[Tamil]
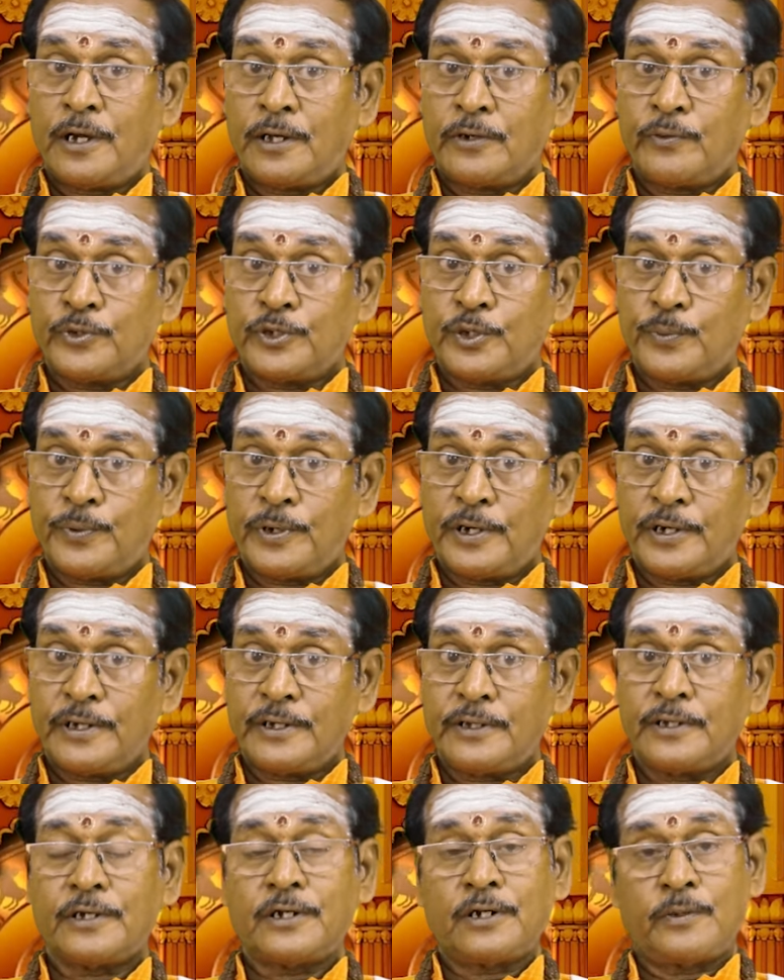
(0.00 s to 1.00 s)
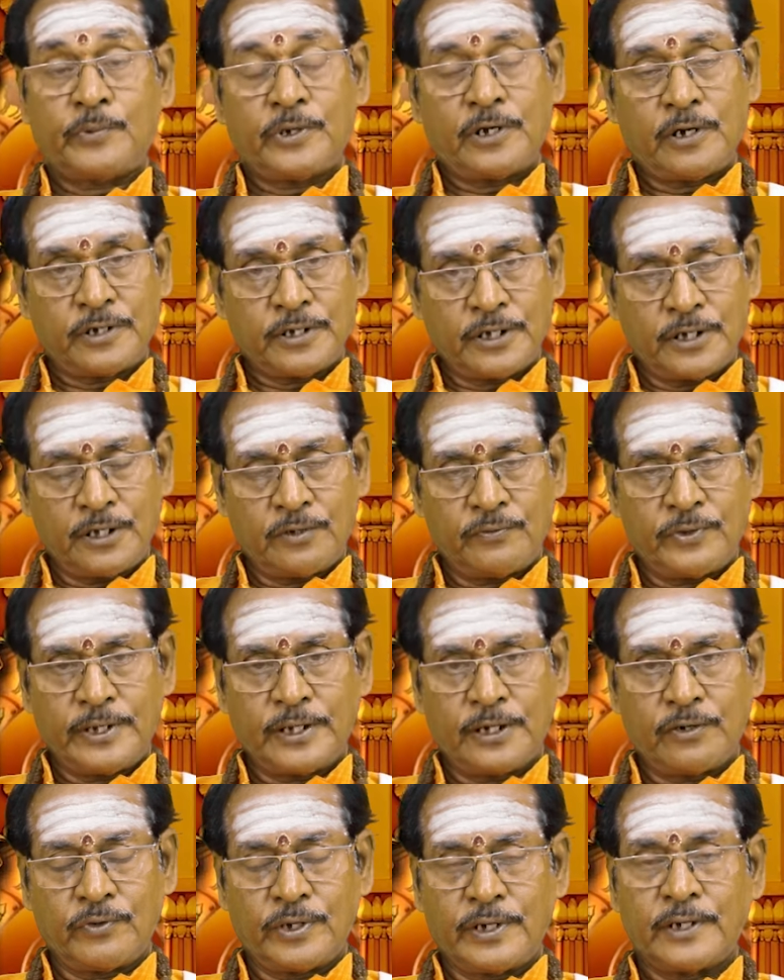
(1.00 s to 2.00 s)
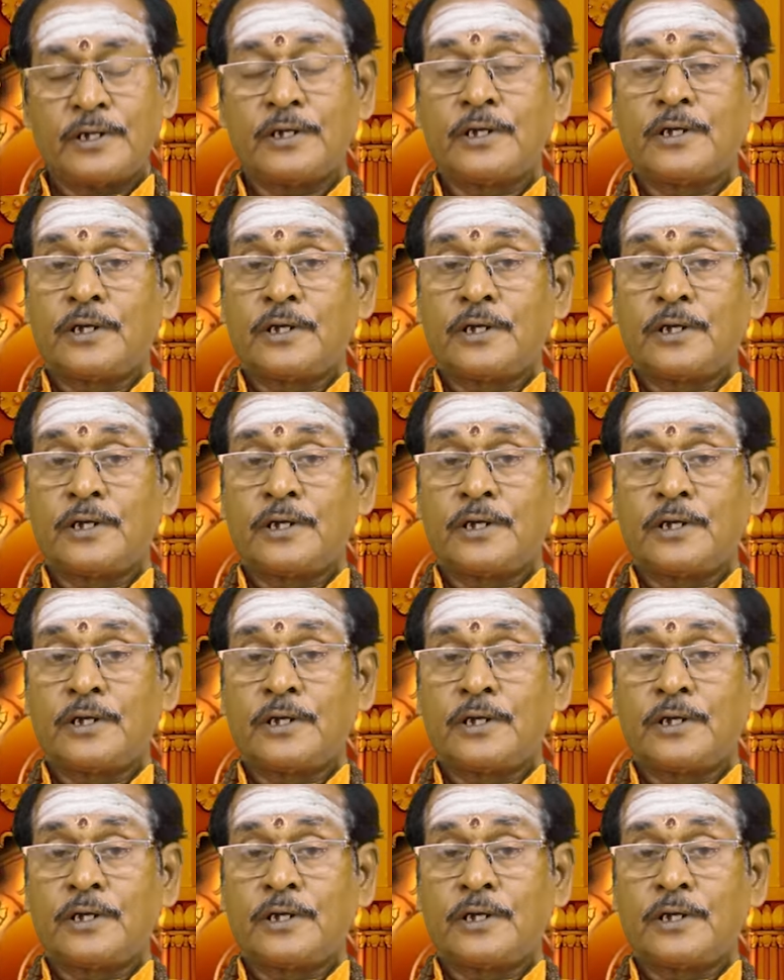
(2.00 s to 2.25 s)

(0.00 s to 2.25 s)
யார் யோசிப்பாங்க நம்ம நாட்டை நிர்வகிக்கிறவங்க